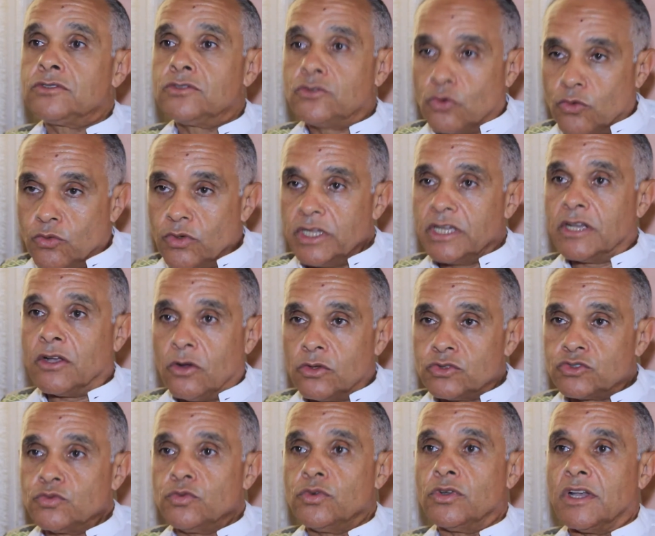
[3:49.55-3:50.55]
tous les
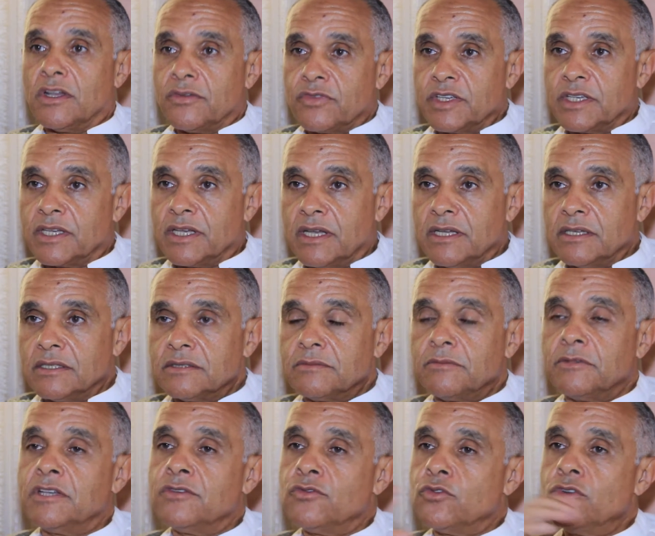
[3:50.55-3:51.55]
grands joueurs africains
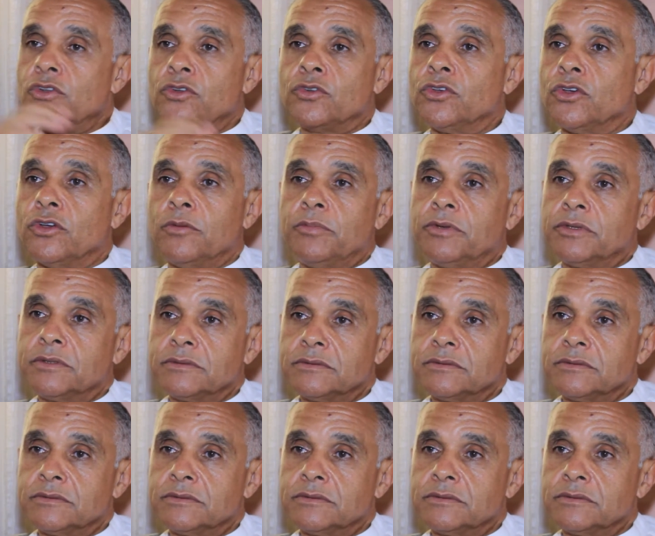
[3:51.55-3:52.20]
évoluent en Europe.